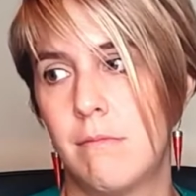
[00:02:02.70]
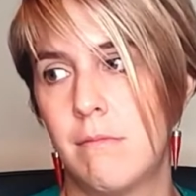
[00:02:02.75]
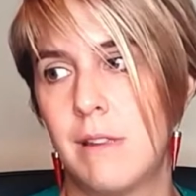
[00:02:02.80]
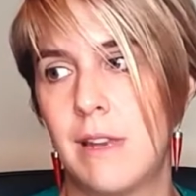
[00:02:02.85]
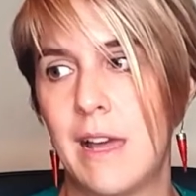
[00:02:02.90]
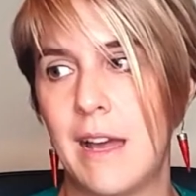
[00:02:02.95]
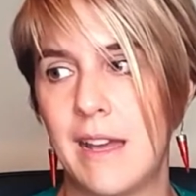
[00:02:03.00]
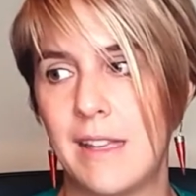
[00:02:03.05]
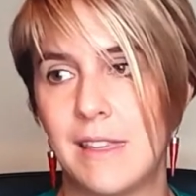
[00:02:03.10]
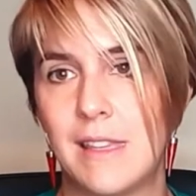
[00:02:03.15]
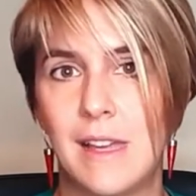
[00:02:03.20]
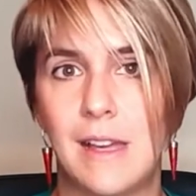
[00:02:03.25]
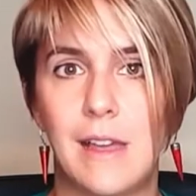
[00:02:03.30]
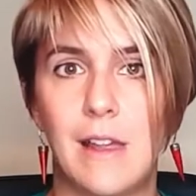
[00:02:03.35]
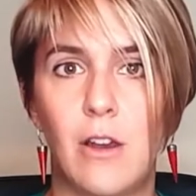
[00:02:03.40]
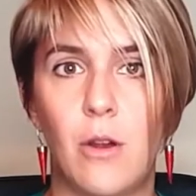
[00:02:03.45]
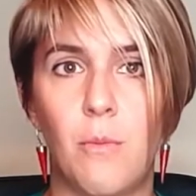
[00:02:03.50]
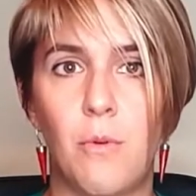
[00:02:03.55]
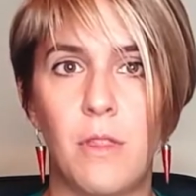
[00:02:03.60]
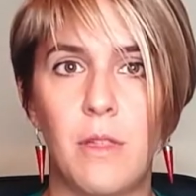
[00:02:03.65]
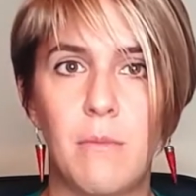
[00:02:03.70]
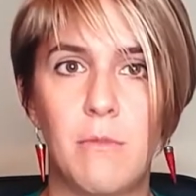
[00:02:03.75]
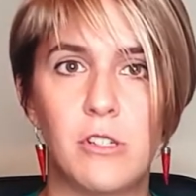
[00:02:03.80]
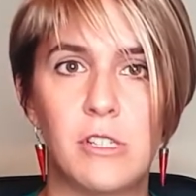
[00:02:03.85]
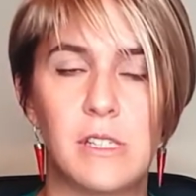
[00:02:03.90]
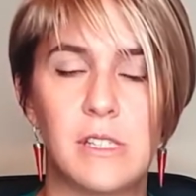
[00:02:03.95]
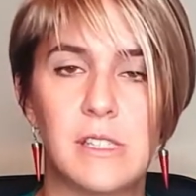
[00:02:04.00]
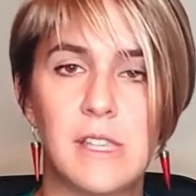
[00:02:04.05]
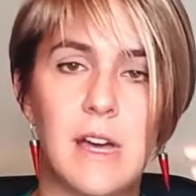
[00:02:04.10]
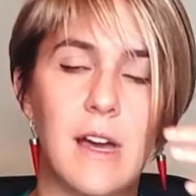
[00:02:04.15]
la gente que lo podemos
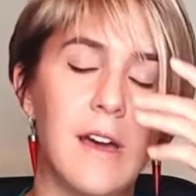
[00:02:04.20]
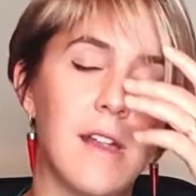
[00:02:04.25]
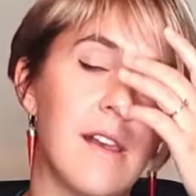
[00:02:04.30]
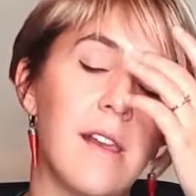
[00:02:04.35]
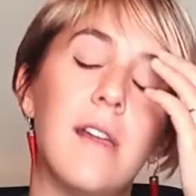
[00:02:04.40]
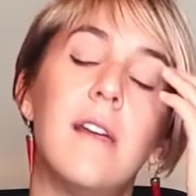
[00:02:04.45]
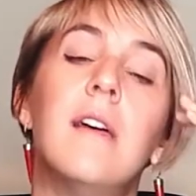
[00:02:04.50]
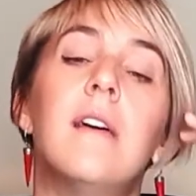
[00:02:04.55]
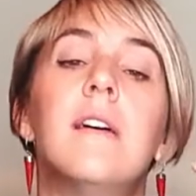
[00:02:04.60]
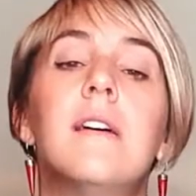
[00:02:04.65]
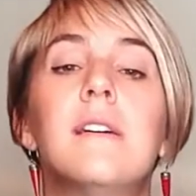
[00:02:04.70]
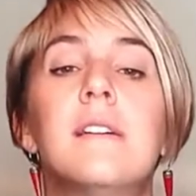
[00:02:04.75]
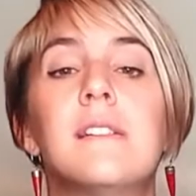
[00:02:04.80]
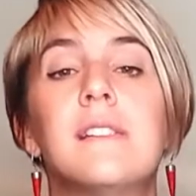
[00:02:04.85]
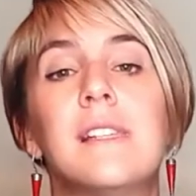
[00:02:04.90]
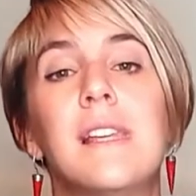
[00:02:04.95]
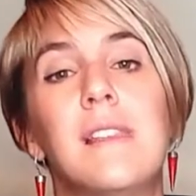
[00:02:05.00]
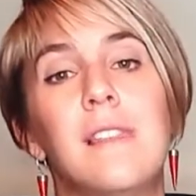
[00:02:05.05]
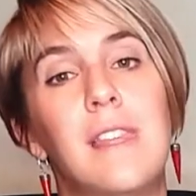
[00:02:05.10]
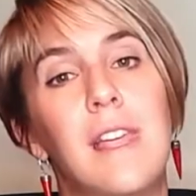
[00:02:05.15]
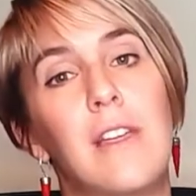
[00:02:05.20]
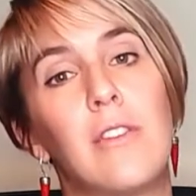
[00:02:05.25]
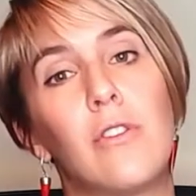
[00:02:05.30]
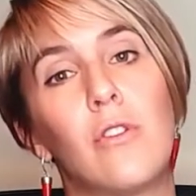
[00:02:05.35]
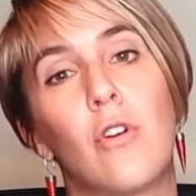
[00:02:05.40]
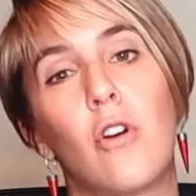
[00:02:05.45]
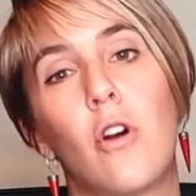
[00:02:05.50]
estar sintiendo